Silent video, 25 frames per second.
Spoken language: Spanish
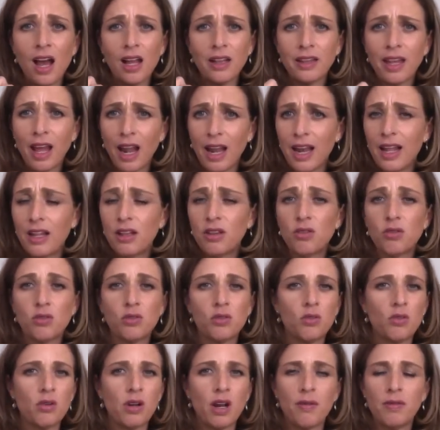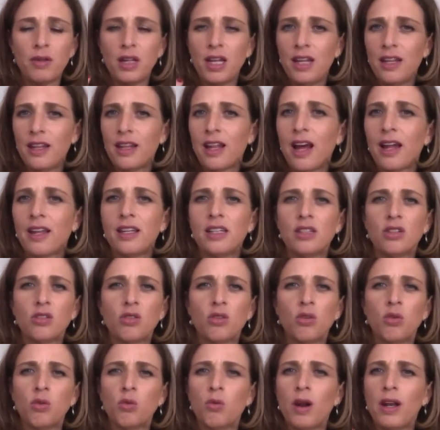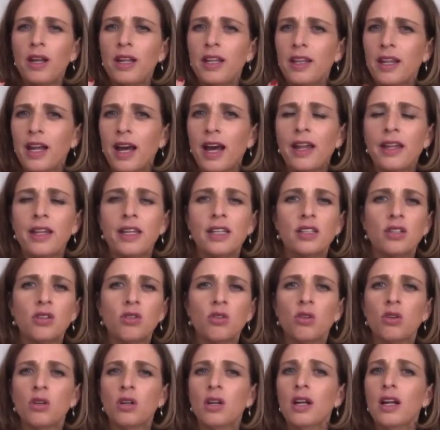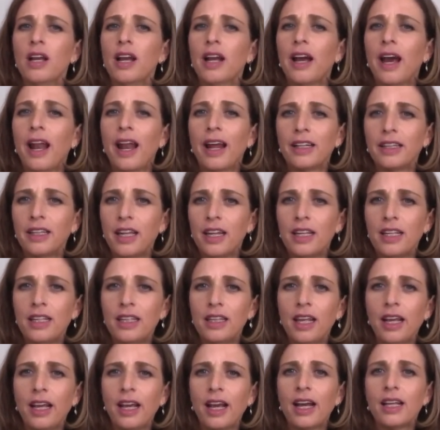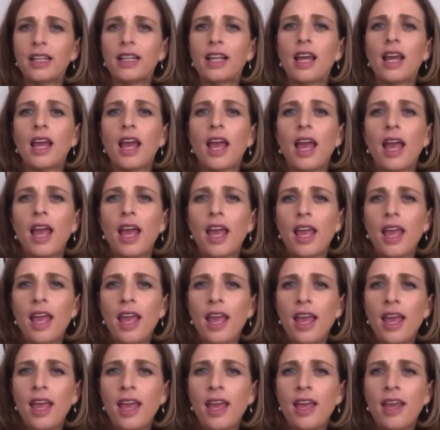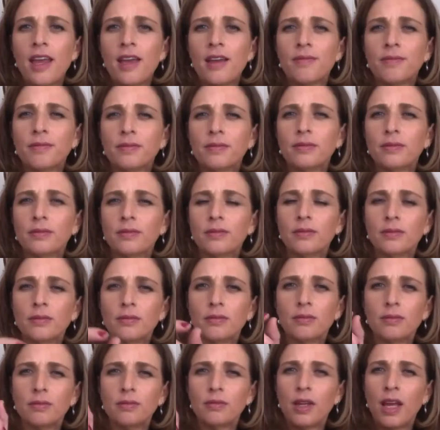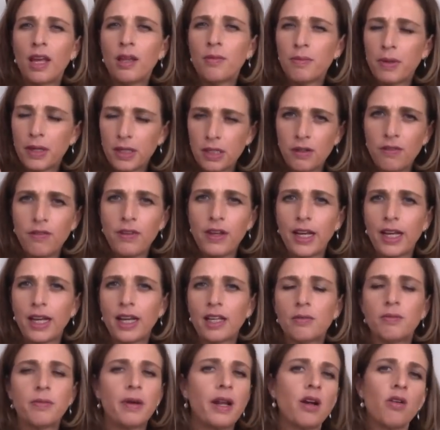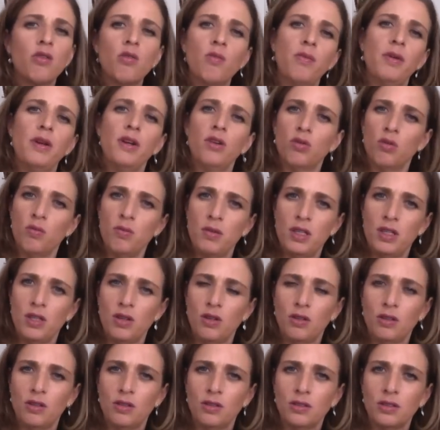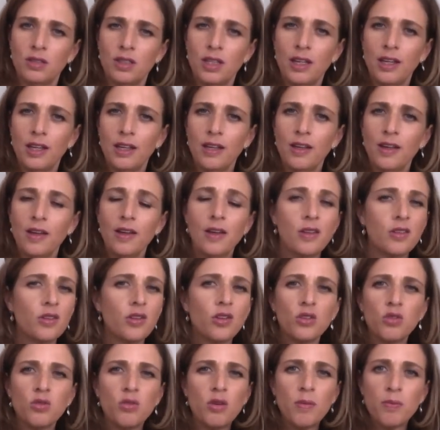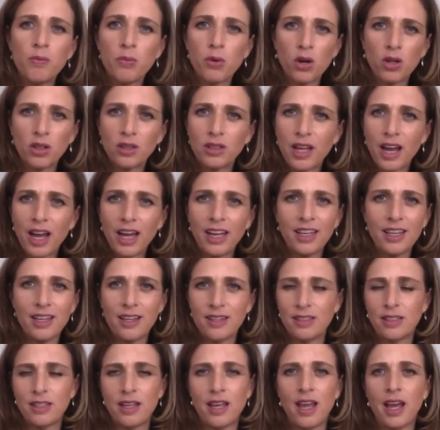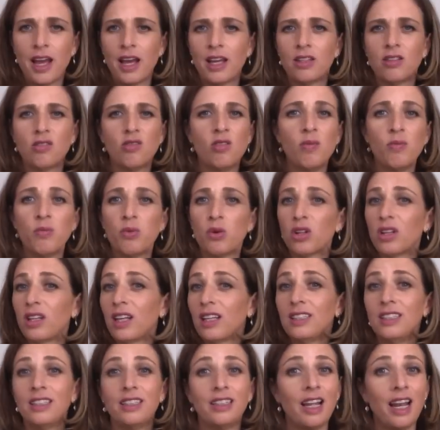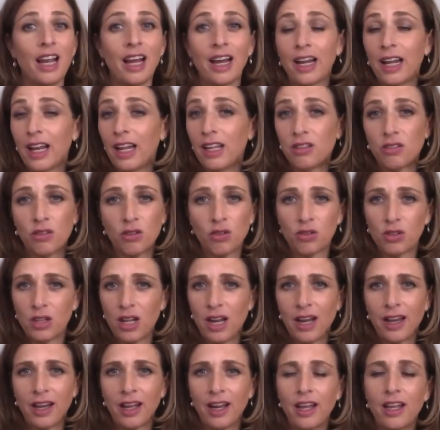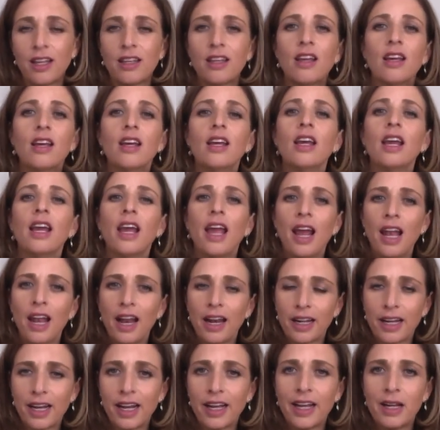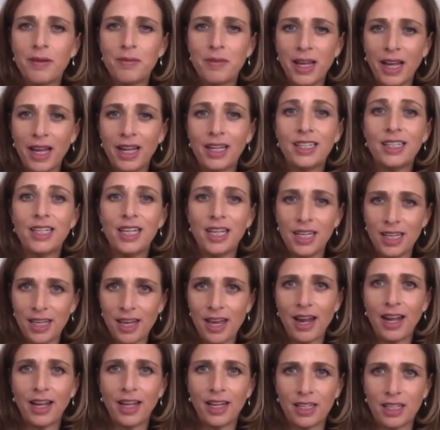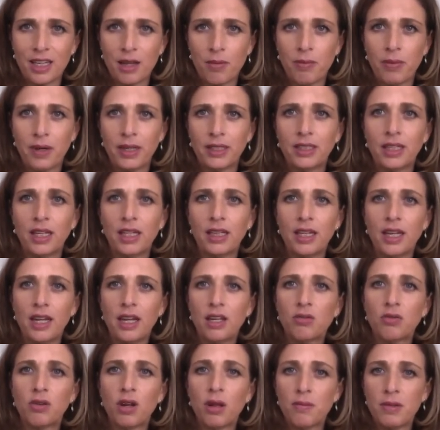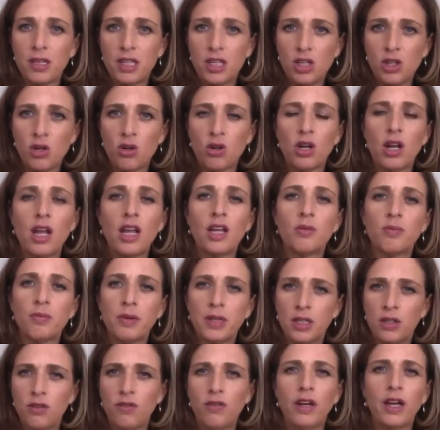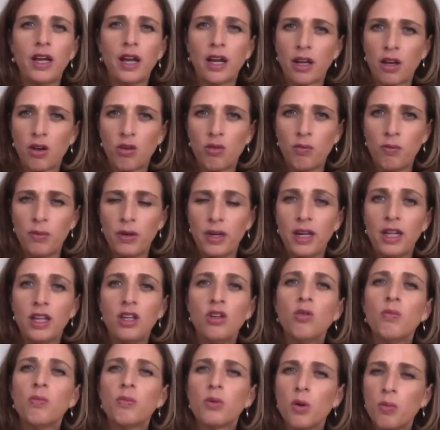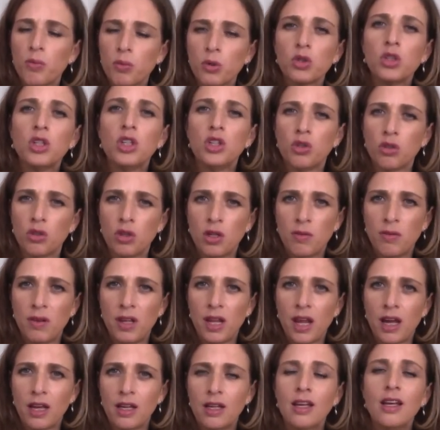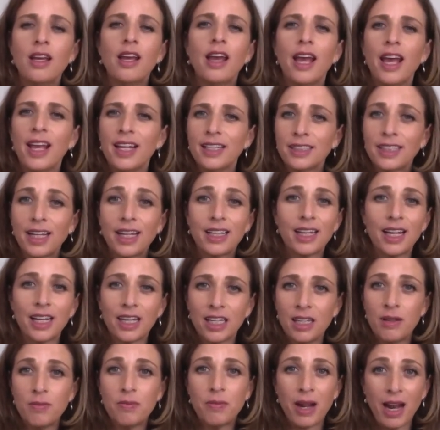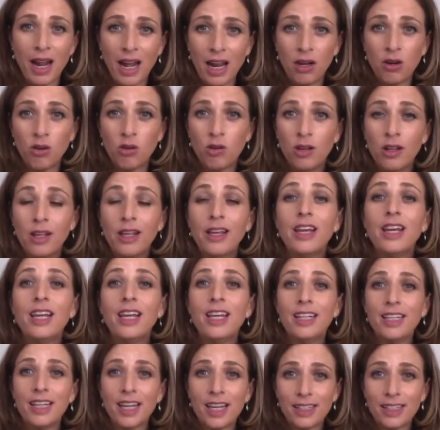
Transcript: talentos, con habilidades, con cualidades, con características eh, específicas para cumplir su misión, ¿sí? Entonces no importa quién seas, no importa si te la crees o no te la crees, el arcángel Miguel sí quiere que sepas que tienes una misión específica que cumplir y un propósito de vida. Estás aquí para algo. Y si